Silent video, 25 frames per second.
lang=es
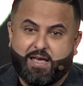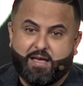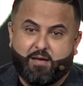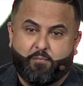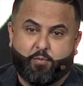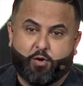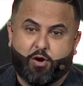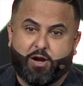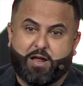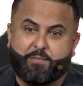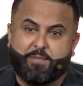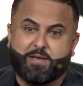
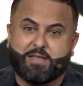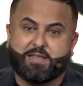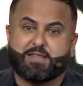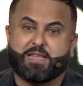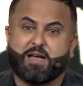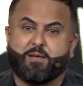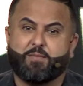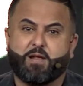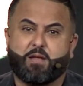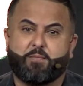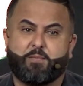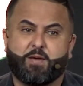Pero
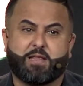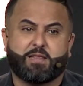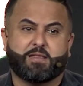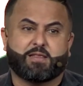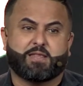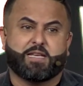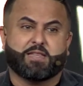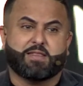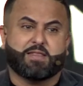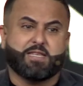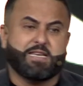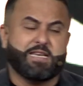
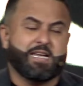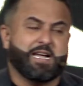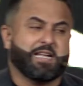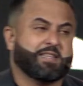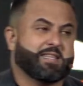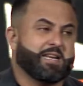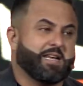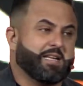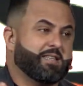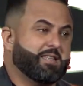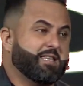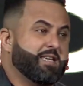lamentablemente día
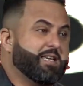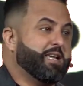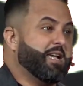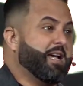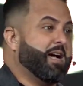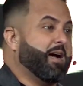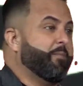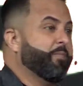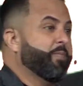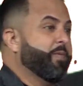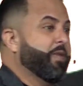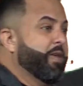tras
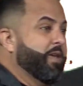día